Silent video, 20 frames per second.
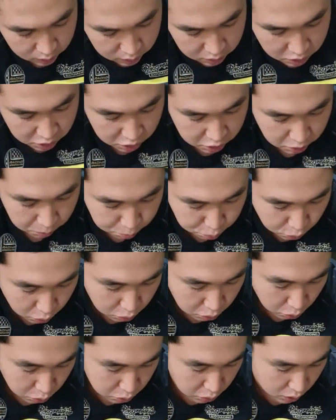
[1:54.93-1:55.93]
70%
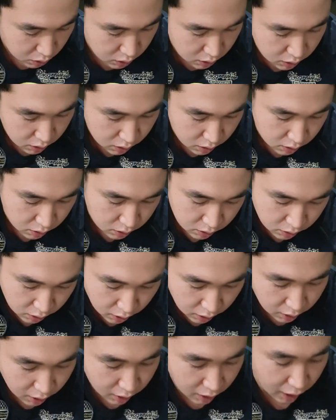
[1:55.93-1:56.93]
정도는
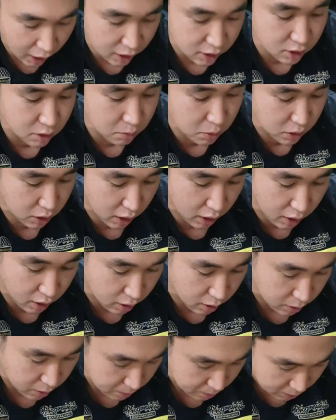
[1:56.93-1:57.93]
이게 가늠이
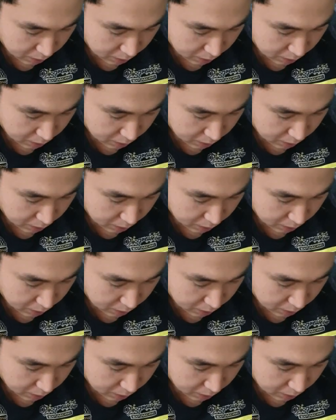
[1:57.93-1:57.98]
돼요.